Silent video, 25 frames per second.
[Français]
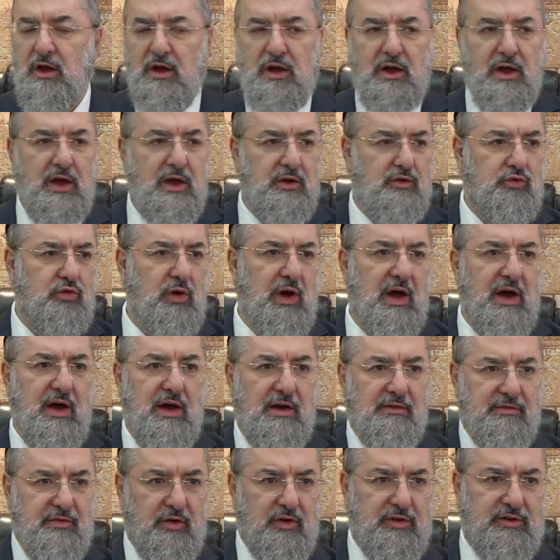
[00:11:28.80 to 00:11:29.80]
et tu as
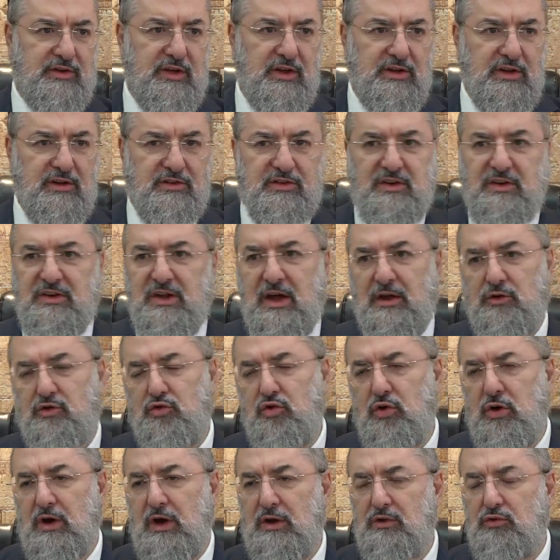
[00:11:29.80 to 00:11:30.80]
inventé des
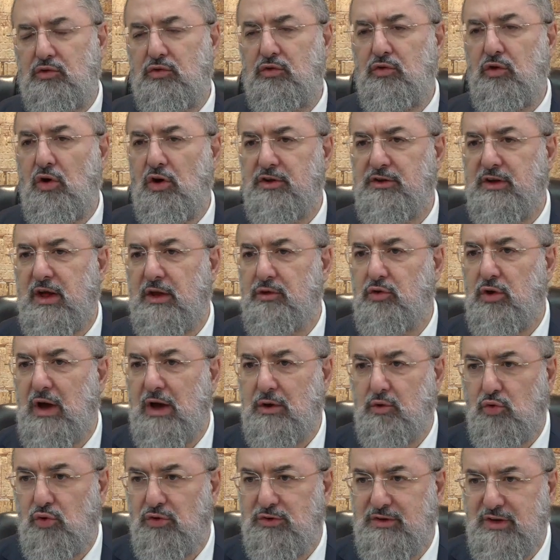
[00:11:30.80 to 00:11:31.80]
signatures, tu es en train de
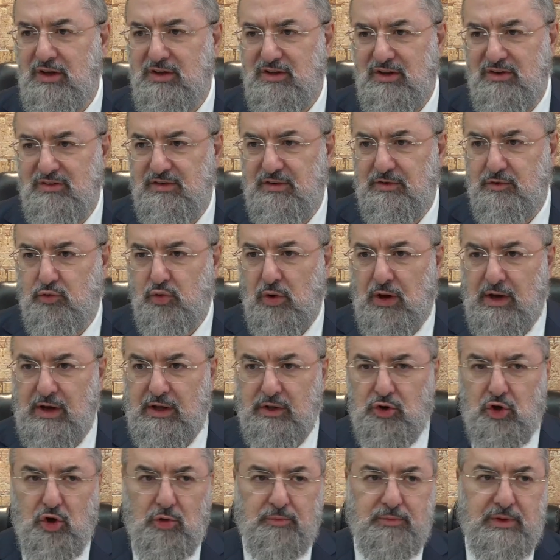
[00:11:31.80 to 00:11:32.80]
raconter des histoires à
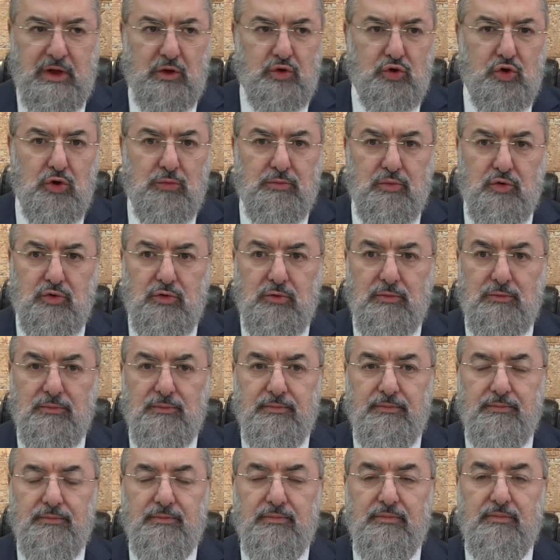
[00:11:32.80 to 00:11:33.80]
dormir debout.
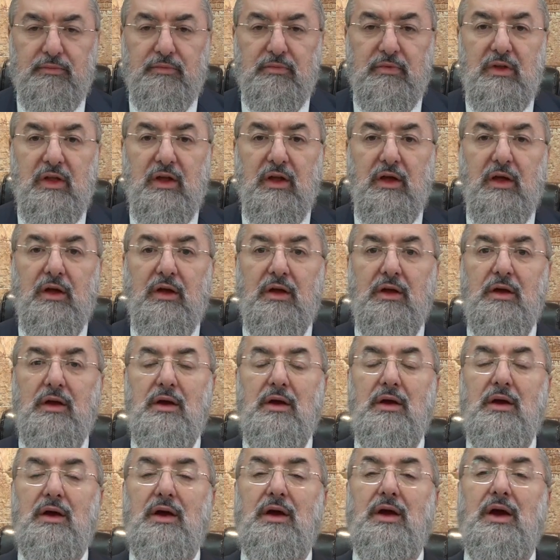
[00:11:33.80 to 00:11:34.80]
Hein.
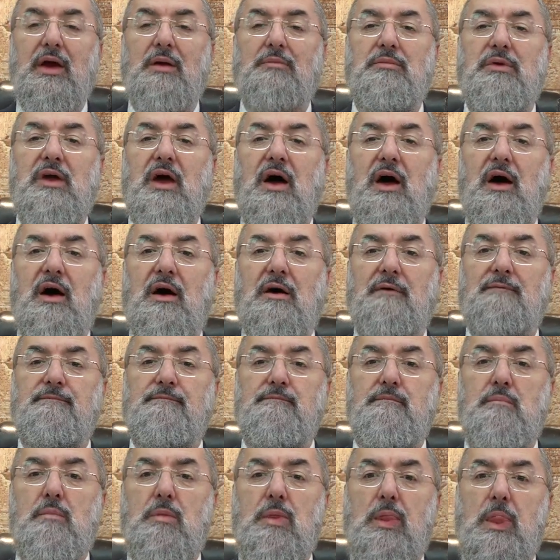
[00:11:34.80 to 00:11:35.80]
Eh bien,
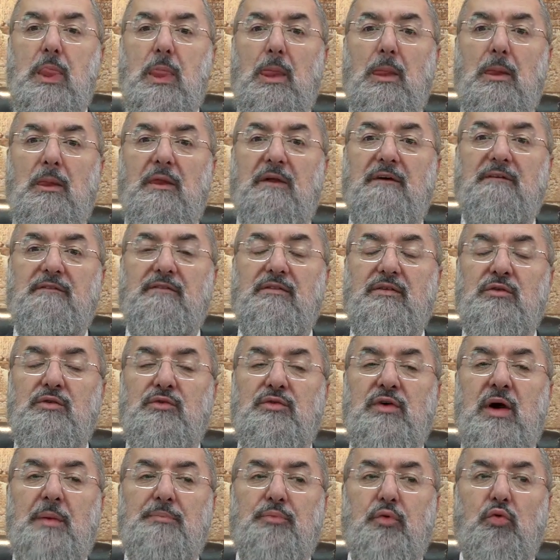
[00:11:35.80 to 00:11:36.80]

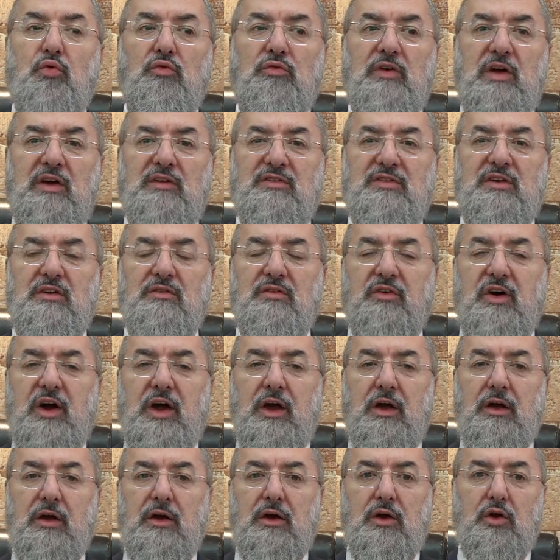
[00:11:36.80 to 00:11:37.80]
va prouver que c'est vrai.
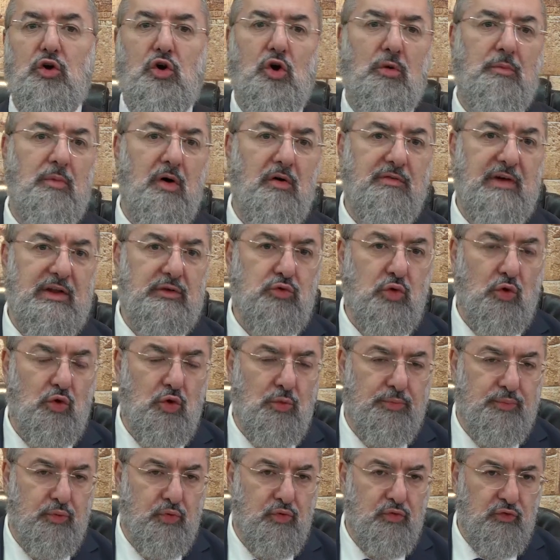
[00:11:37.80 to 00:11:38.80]
Comment va-t-on le
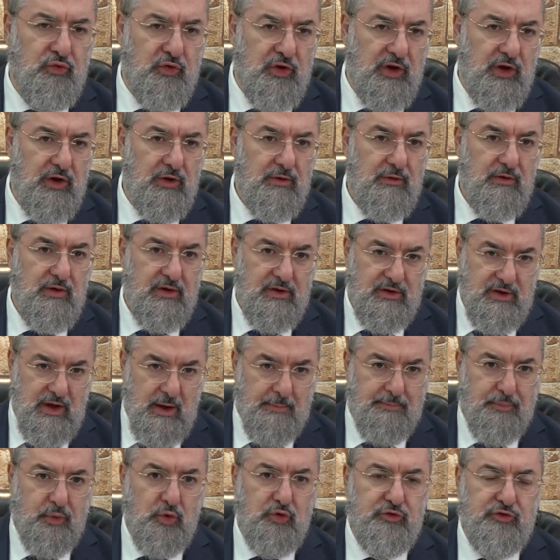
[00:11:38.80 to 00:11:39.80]
prouver
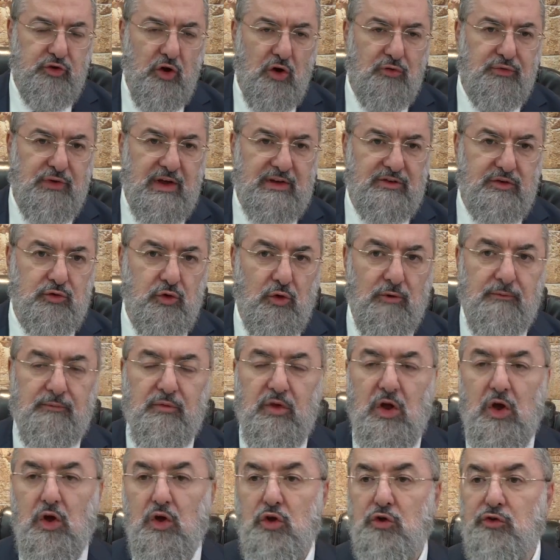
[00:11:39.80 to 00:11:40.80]
De plusieurs façons.
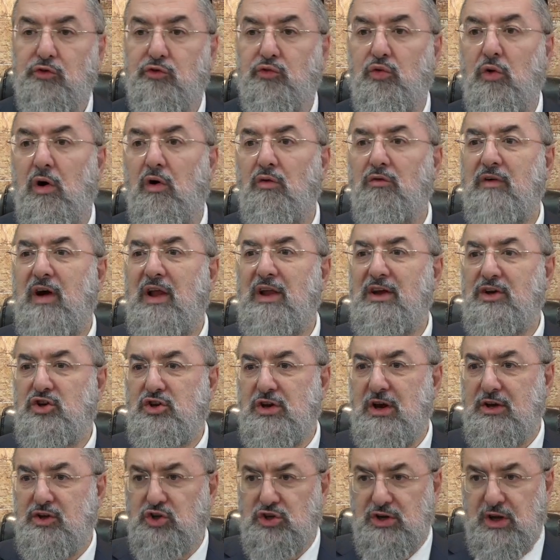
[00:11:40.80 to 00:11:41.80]
Soit on va aller
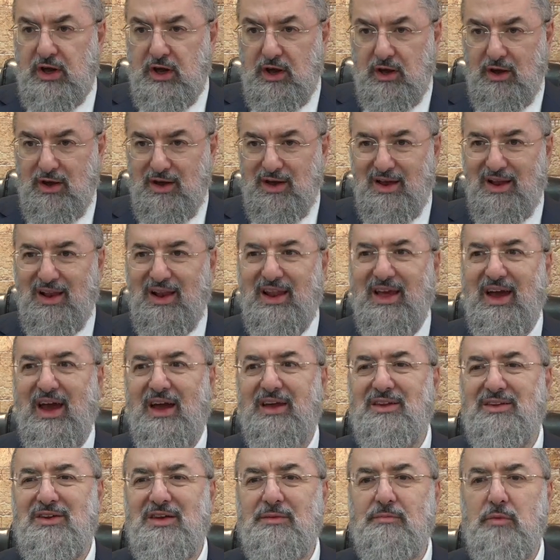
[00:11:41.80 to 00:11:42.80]
chercher les
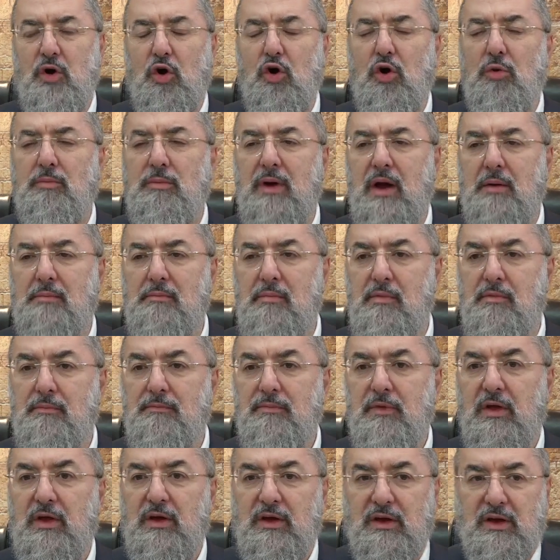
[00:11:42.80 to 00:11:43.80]
rédimes eux-mêmes
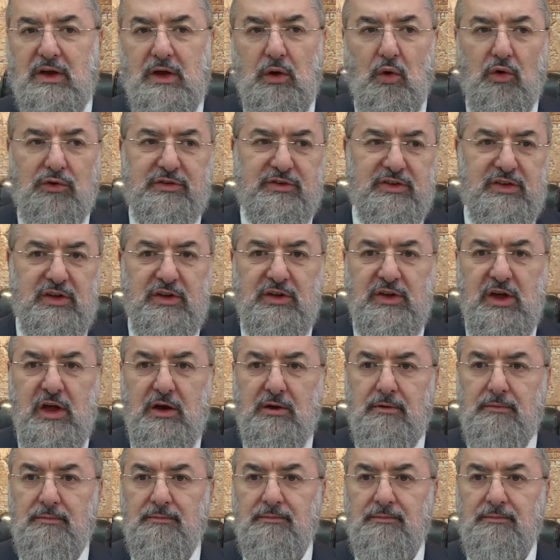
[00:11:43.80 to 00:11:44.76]
qui ont signé,